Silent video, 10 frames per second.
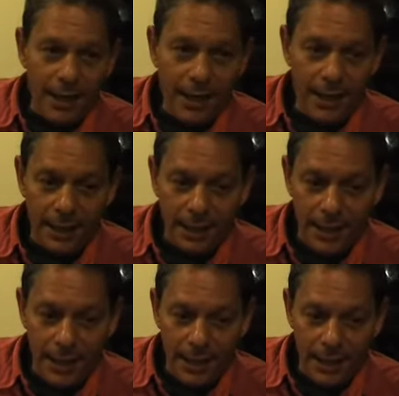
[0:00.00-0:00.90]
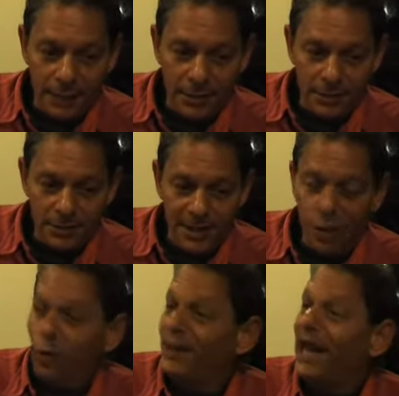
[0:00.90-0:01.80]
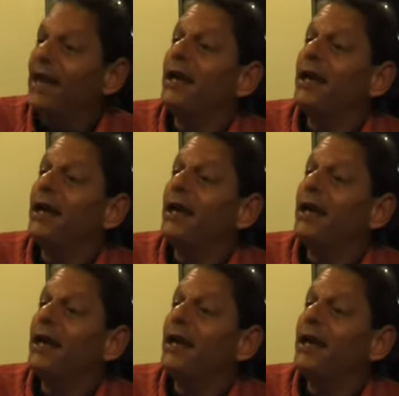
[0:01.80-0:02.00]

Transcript: Jest w eh, historii kultury kubańskiej